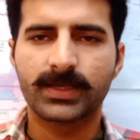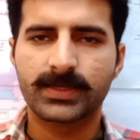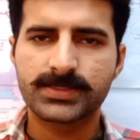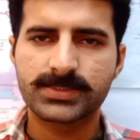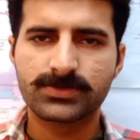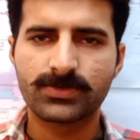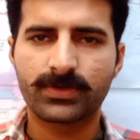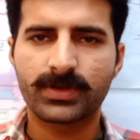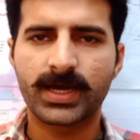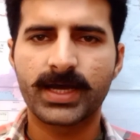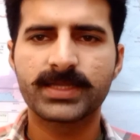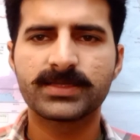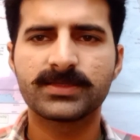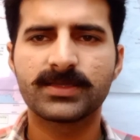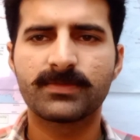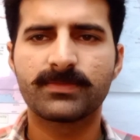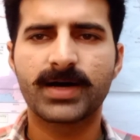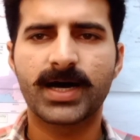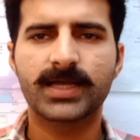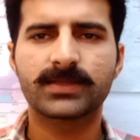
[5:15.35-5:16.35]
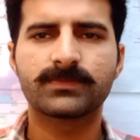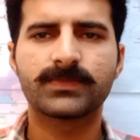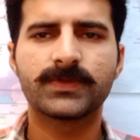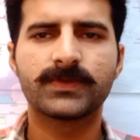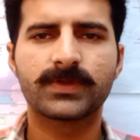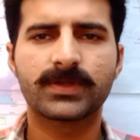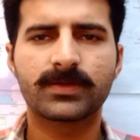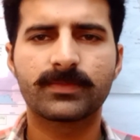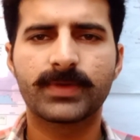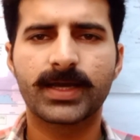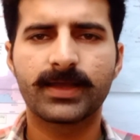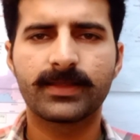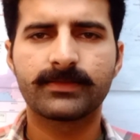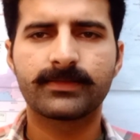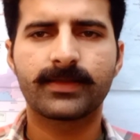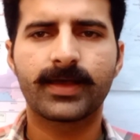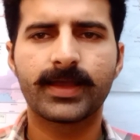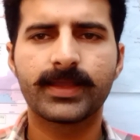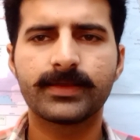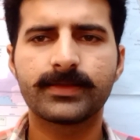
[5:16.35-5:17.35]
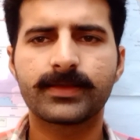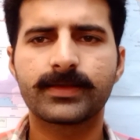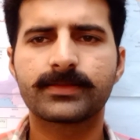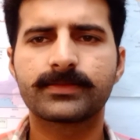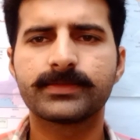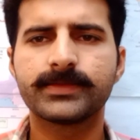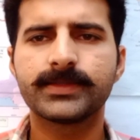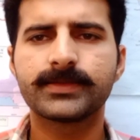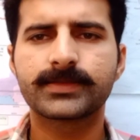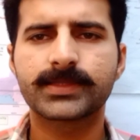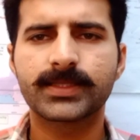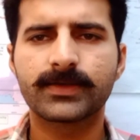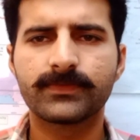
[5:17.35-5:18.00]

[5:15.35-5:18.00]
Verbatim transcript: इस दौरान ये बात भी ज़ेर बहस आई कि इतनी